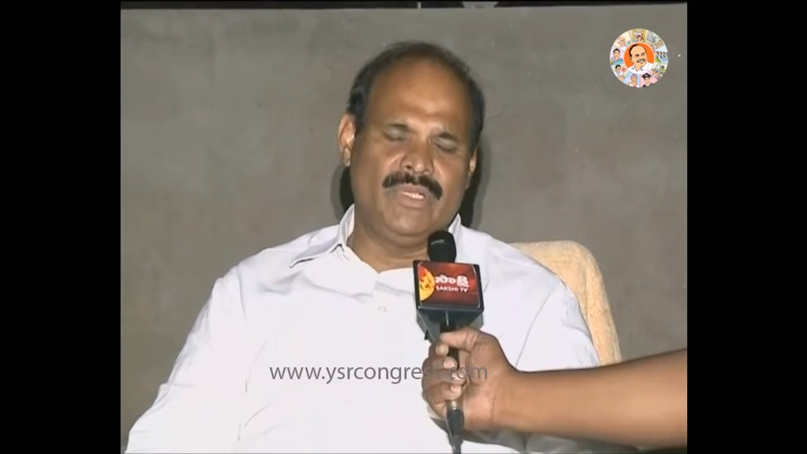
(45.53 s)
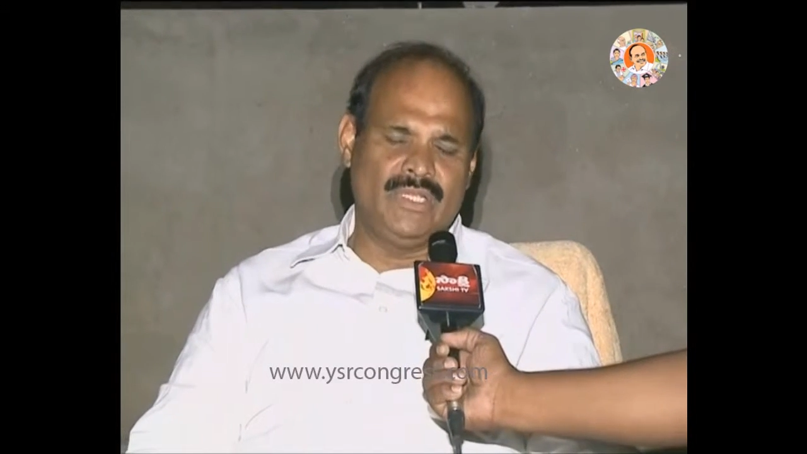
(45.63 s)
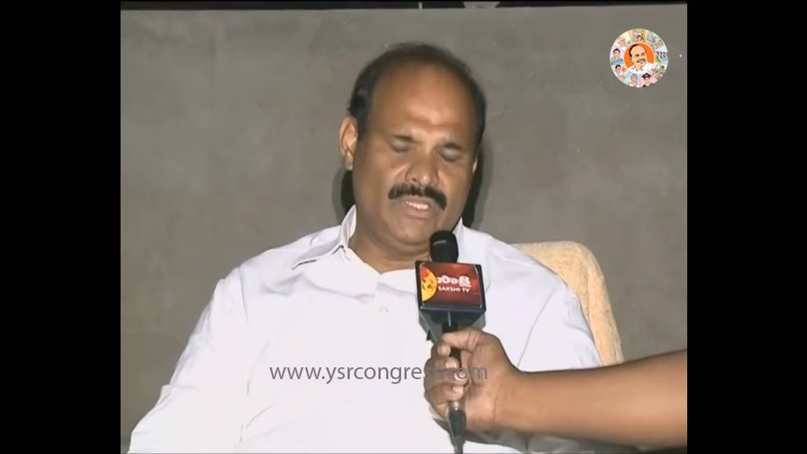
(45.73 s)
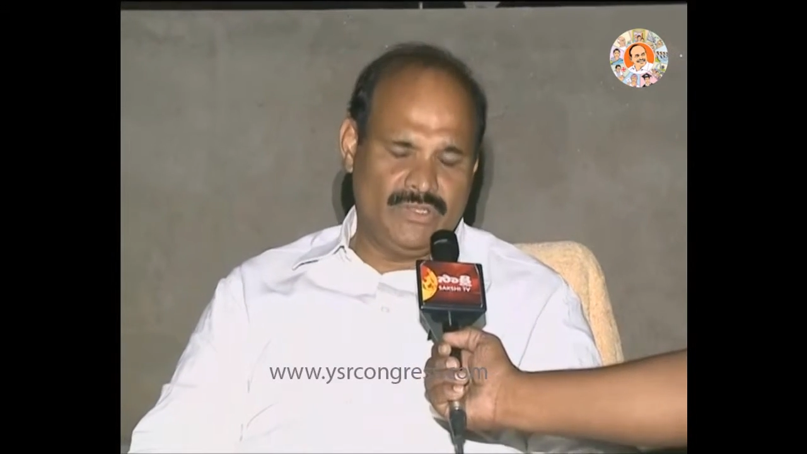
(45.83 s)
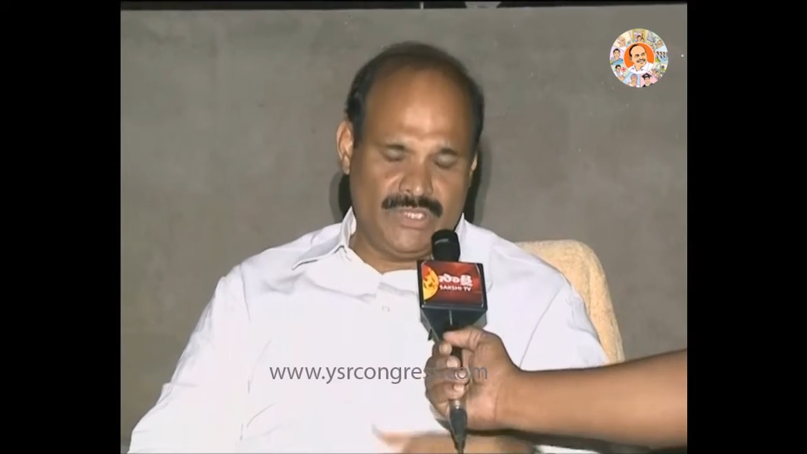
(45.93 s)
మీద
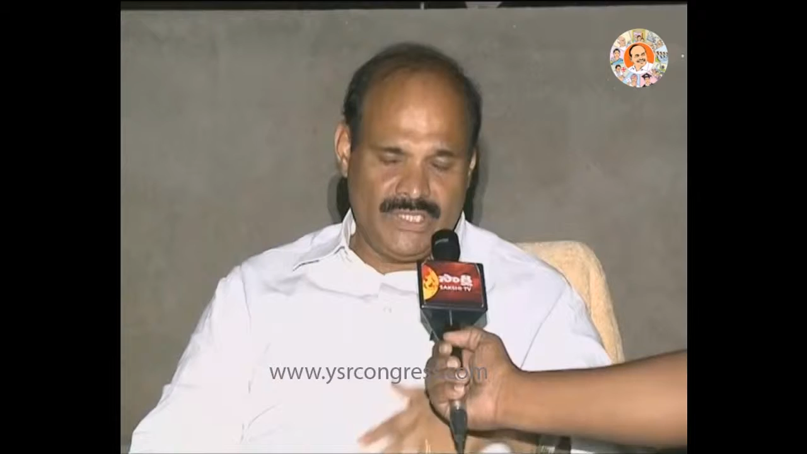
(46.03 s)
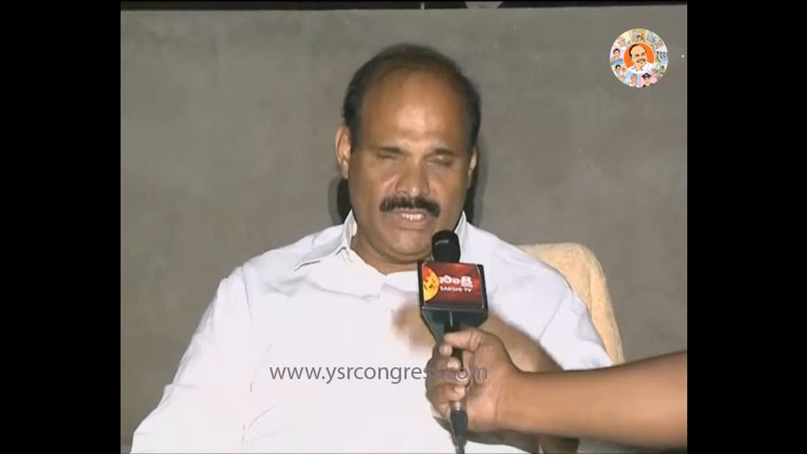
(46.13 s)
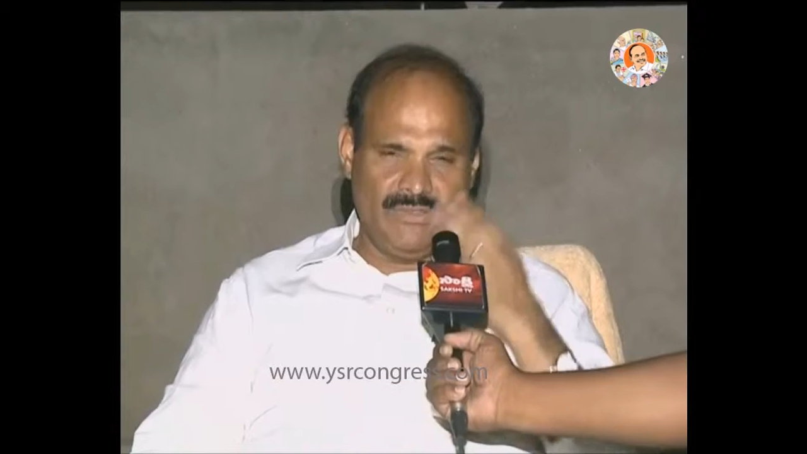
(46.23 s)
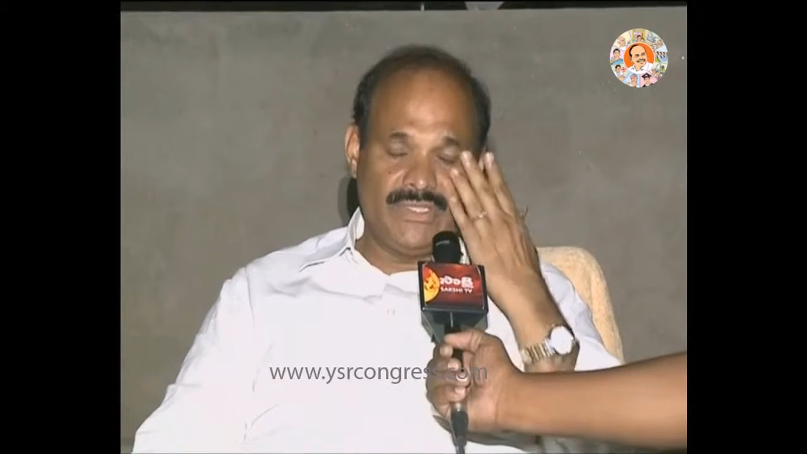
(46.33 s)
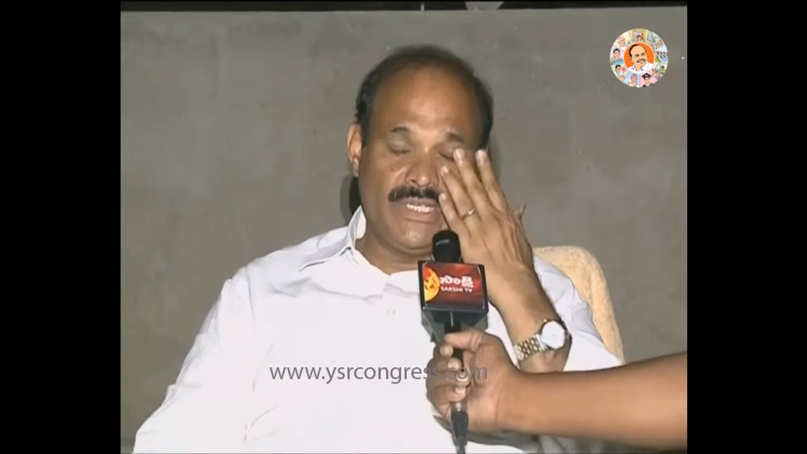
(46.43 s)

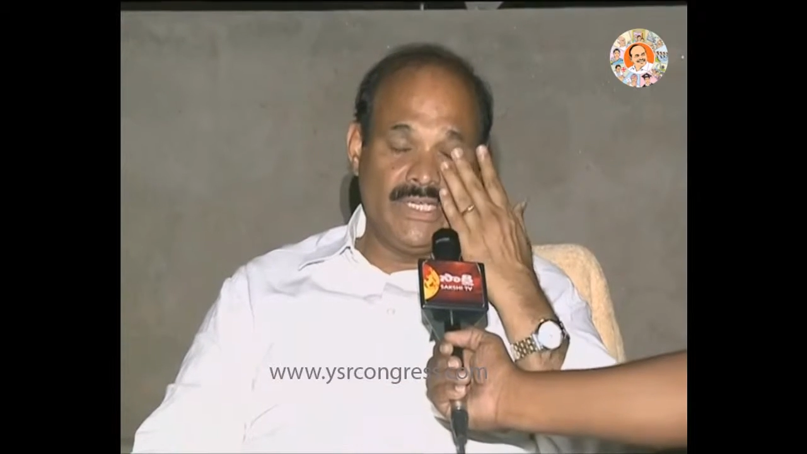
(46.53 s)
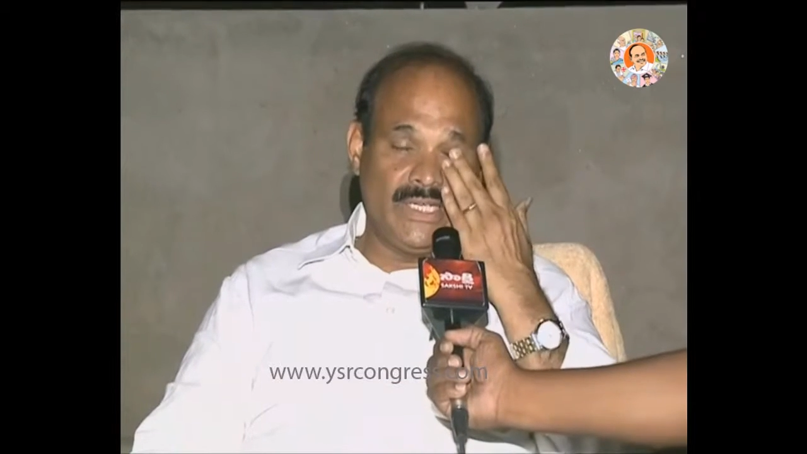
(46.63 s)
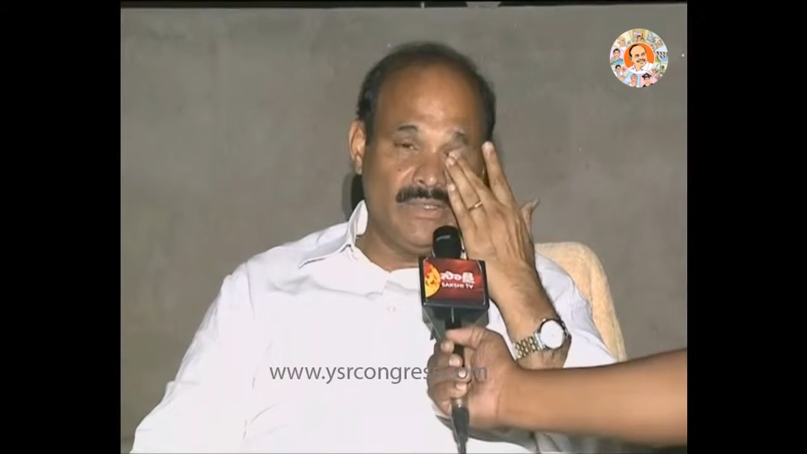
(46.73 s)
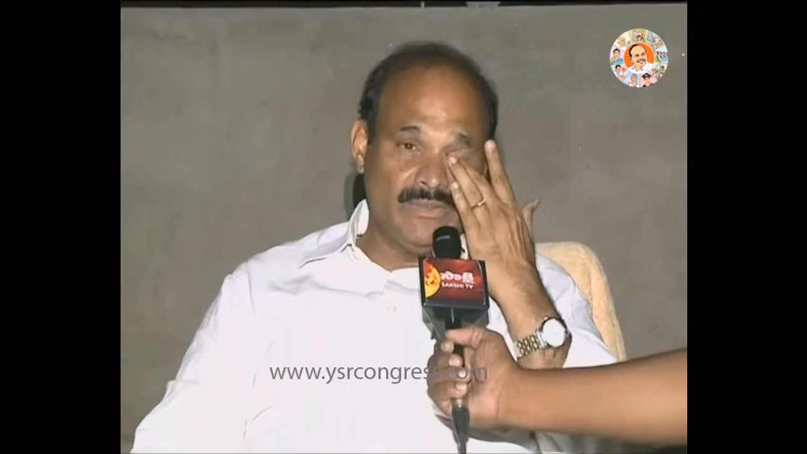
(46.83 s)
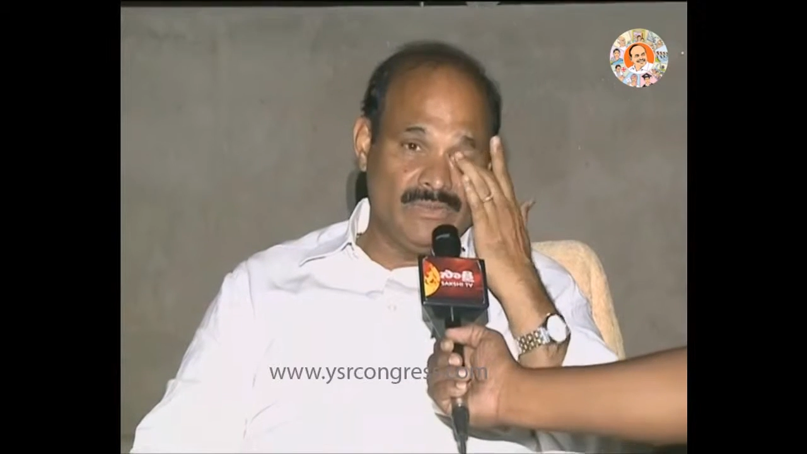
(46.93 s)
దౌర్జన్యం
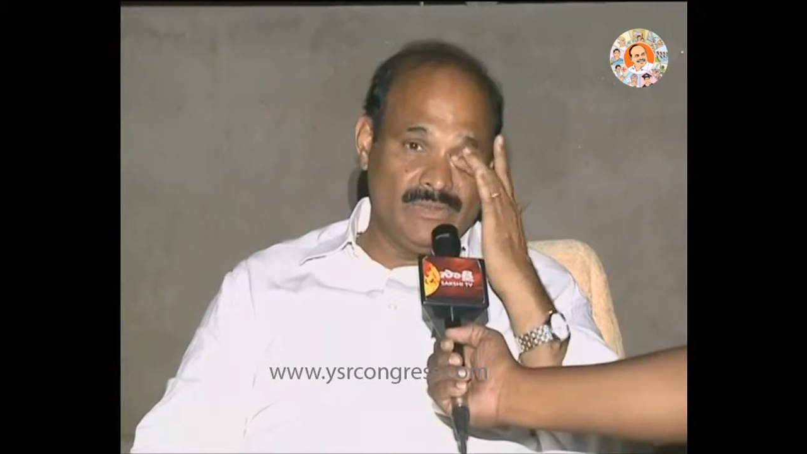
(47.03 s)
చేయటాలు